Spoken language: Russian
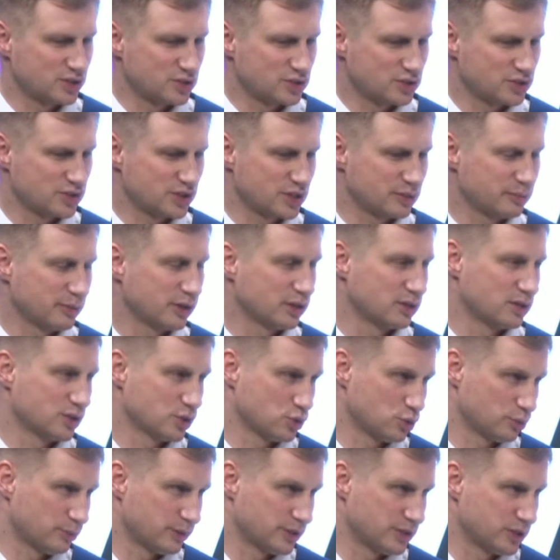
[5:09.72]
же, занимают
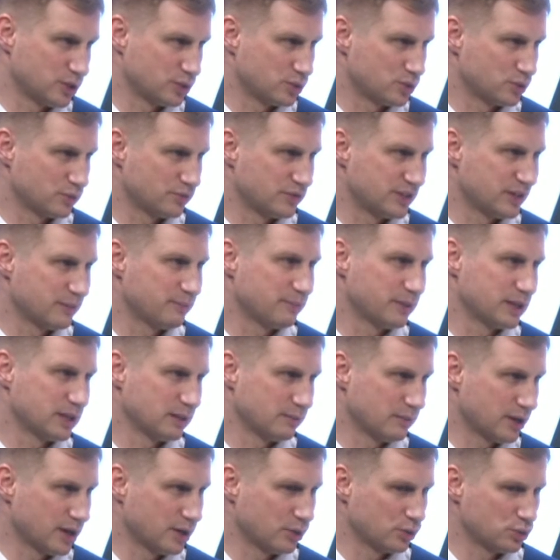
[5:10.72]
нашу позицию. Все
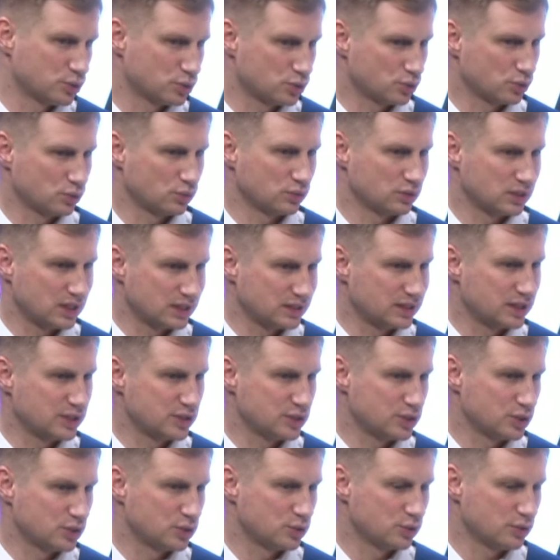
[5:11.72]
понимают, что данная
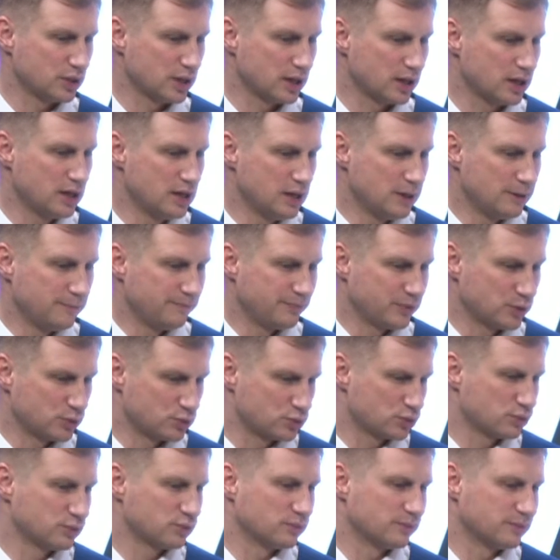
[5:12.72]
территория,
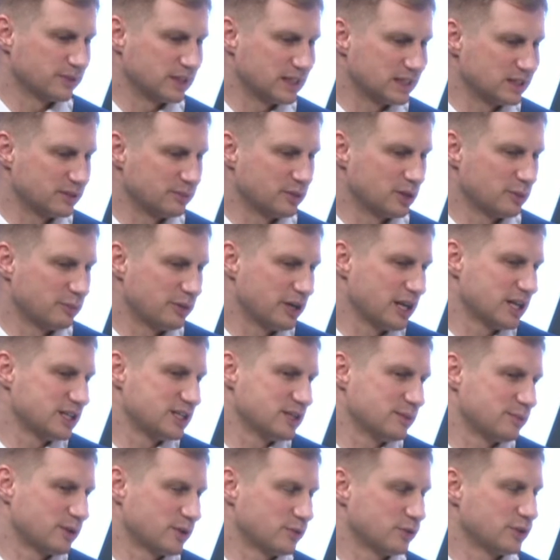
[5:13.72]
что данное мероприятие
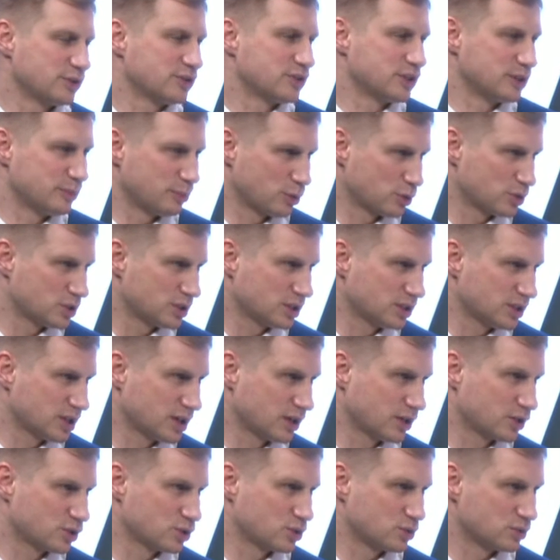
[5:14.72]
проводится не просто
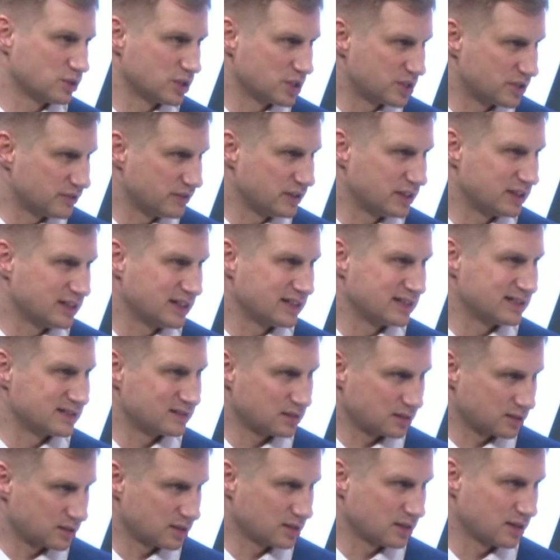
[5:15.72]
так, что действительно
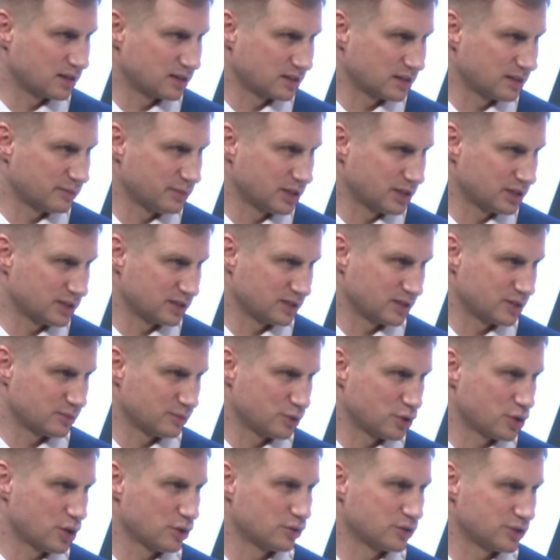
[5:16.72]
нестационарные объекты
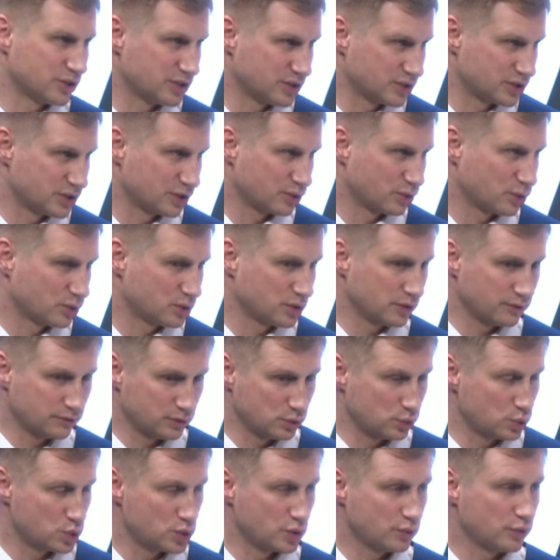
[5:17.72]
размещаются незаконно,
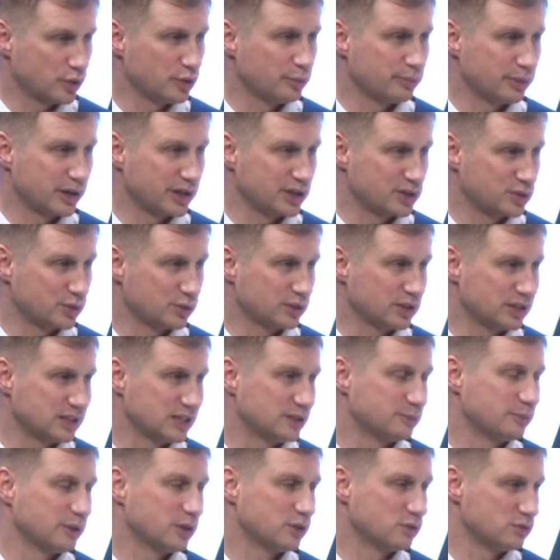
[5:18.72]
ввиду чего и происходит их
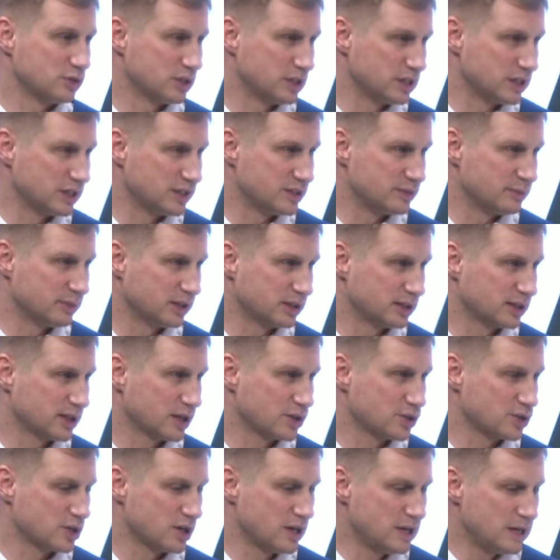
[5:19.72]
принудительный
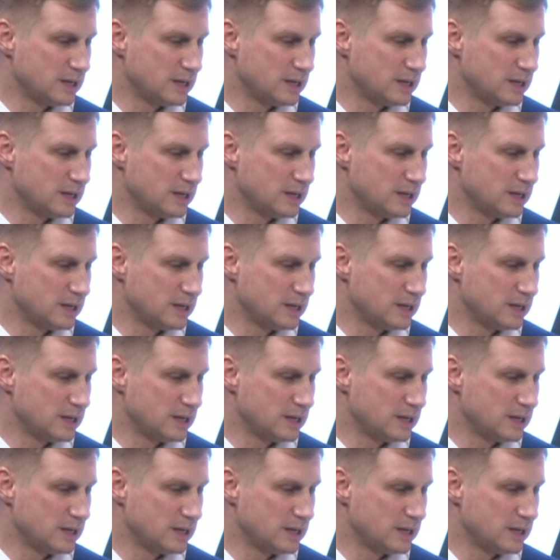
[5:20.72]
демонтаж.